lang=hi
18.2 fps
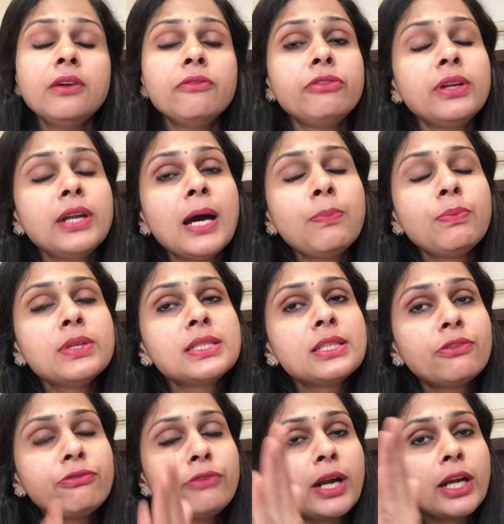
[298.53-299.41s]
फिर आपने
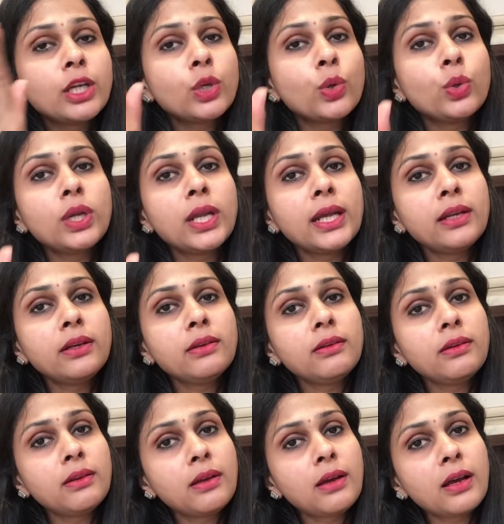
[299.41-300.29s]
सिर्फ वन टू
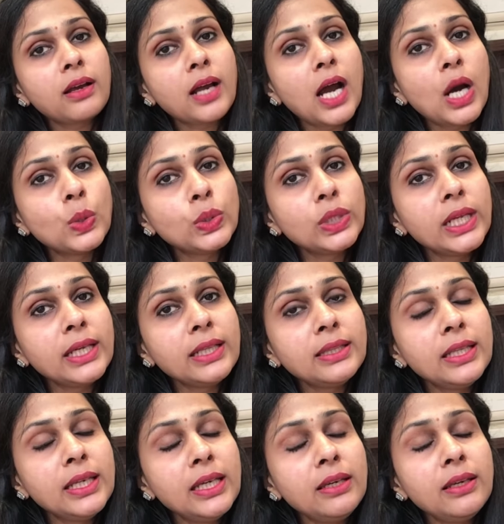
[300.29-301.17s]
टेन
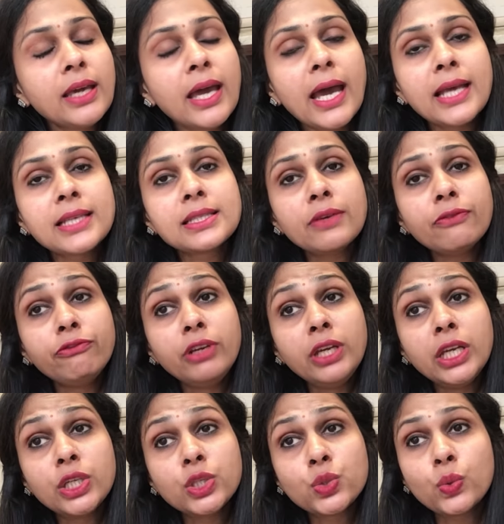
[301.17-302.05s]
काउंटिंग दी एज ए
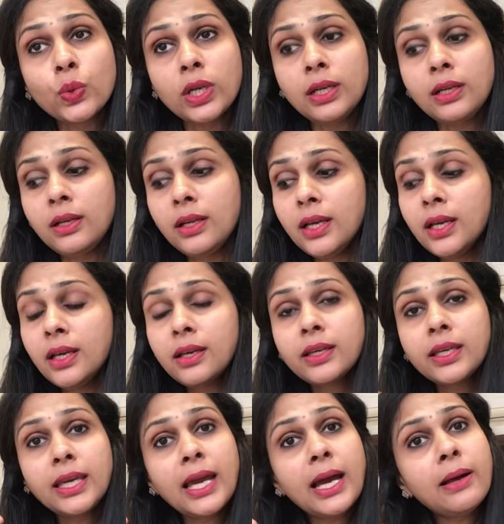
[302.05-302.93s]
विजुअल
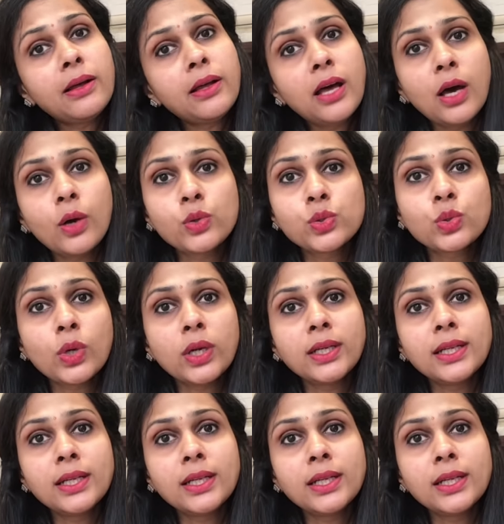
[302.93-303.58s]
कि हाँ उसको